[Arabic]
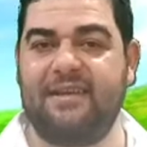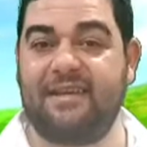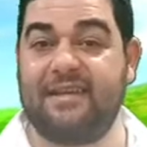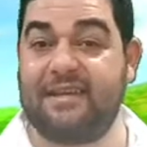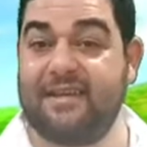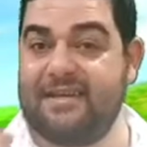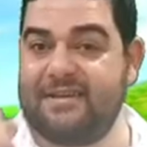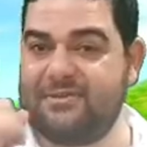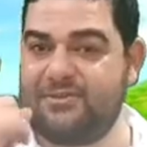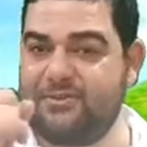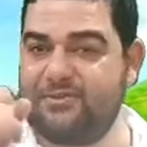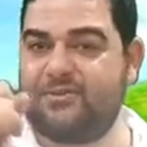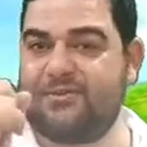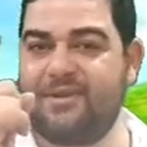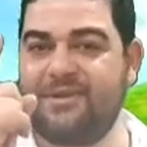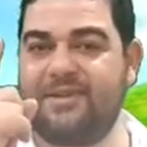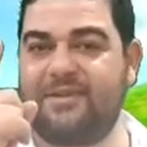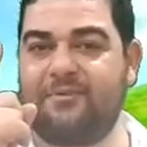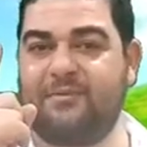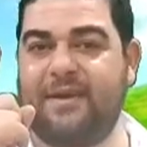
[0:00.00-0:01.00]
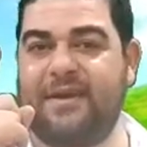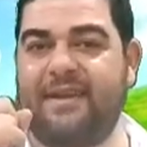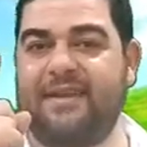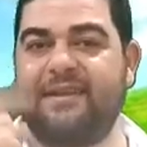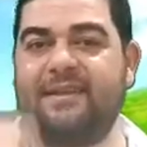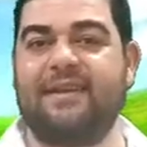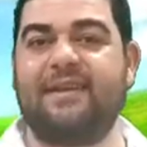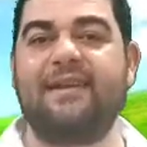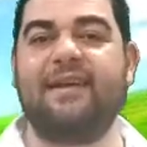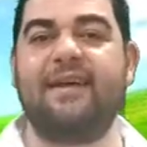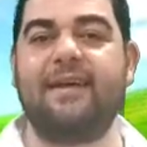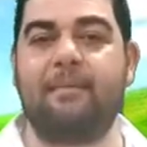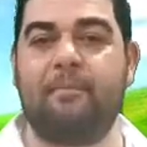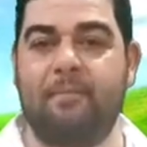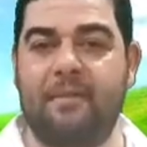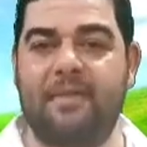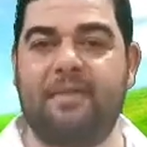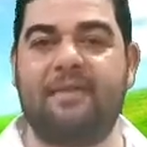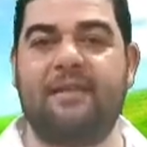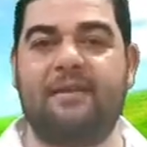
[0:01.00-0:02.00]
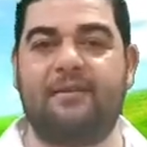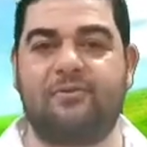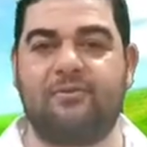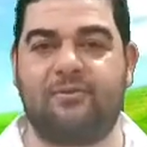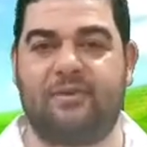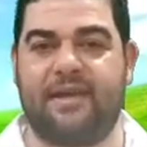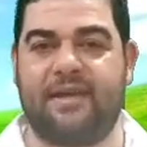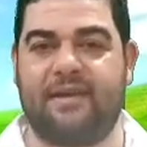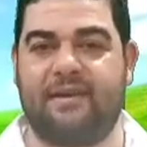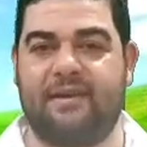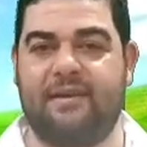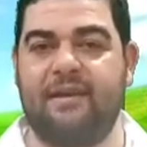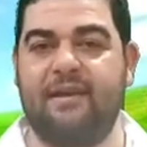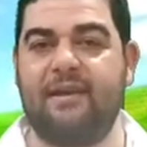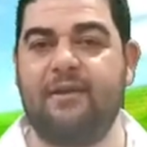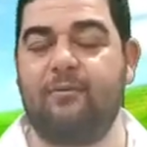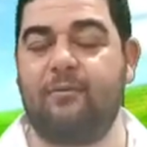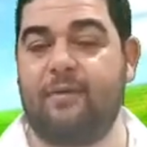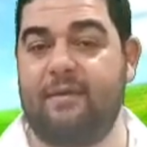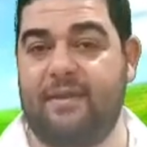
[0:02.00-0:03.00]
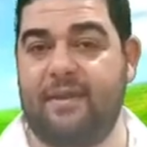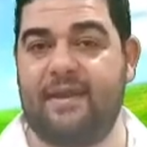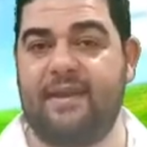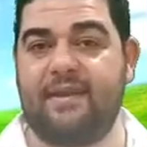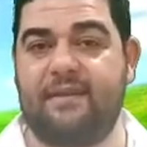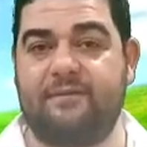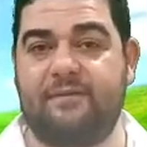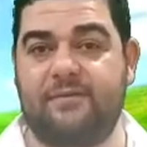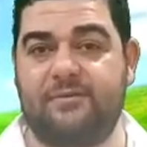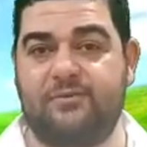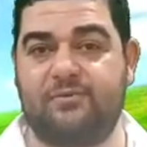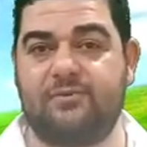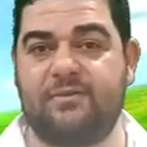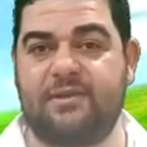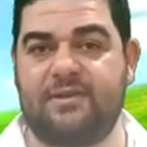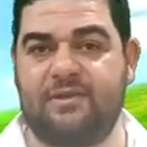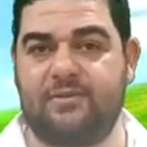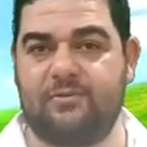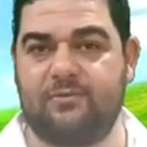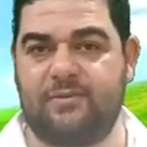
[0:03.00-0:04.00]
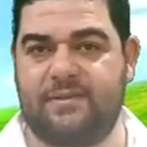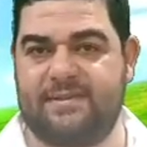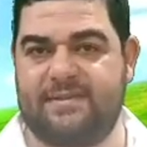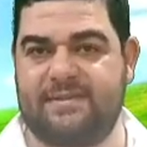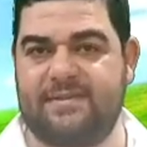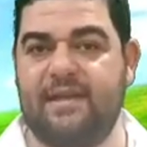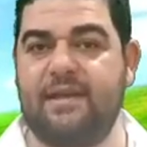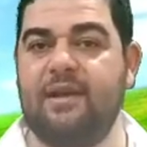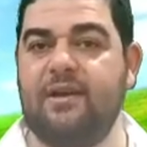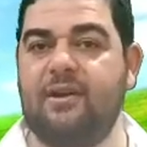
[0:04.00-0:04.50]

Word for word: إلى سورة واحدة مثل القرآن وذلك في سورة يونس